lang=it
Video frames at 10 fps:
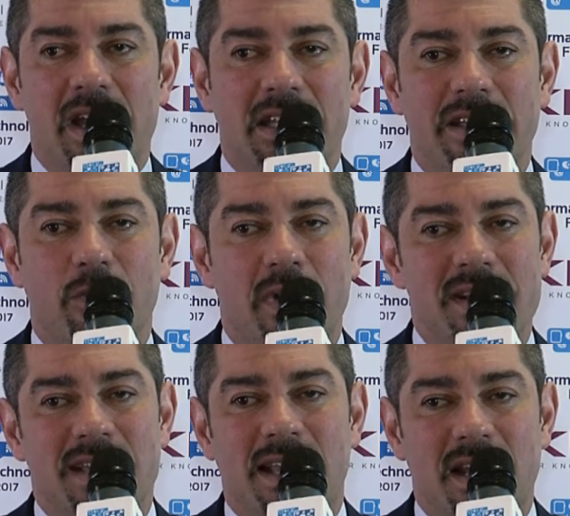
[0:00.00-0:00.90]
devono
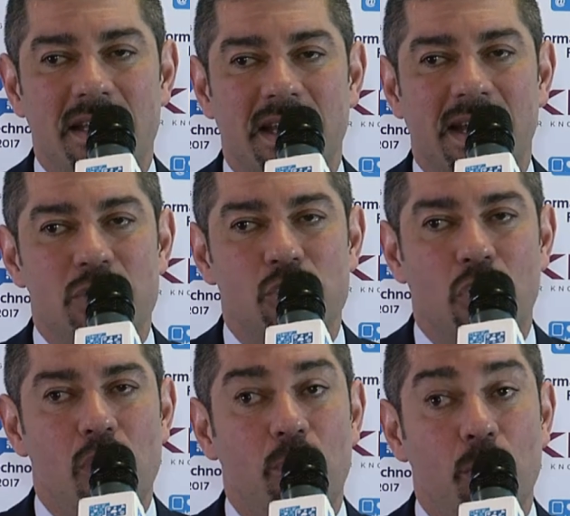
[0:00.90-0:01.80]
essere delle
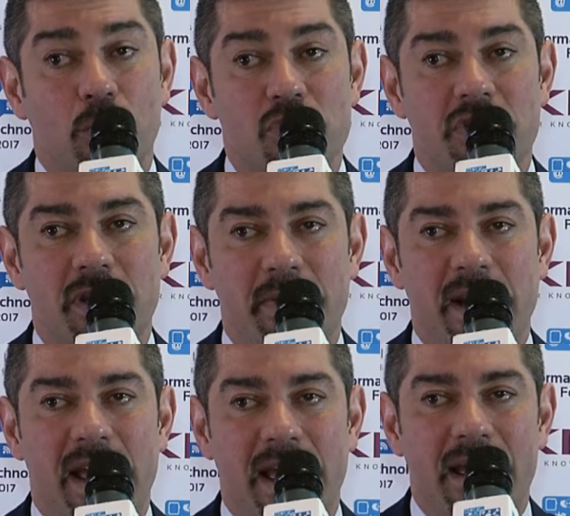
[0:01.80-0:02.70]
integrazioni il più
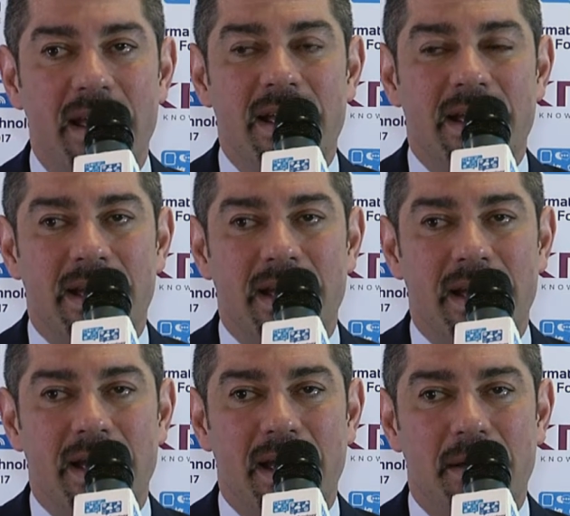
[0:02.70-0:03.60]
possibile
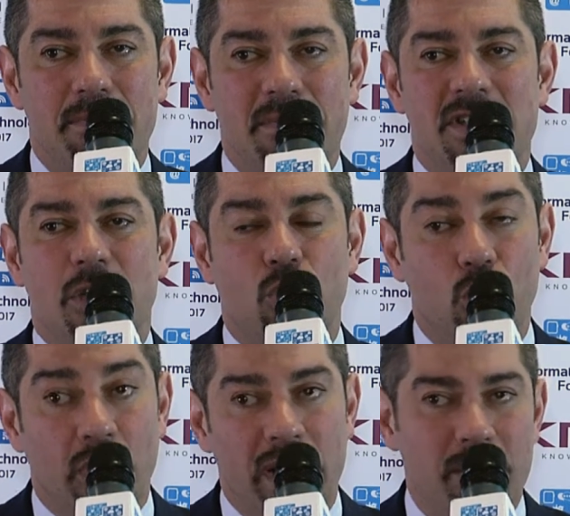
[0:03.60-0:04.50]
eh,
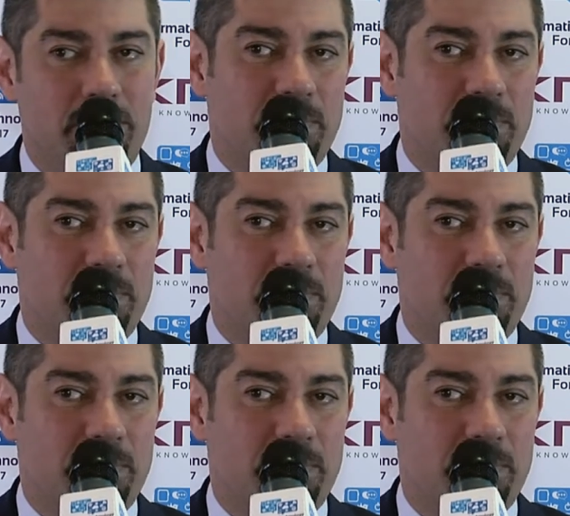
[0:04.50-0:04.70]
sicure,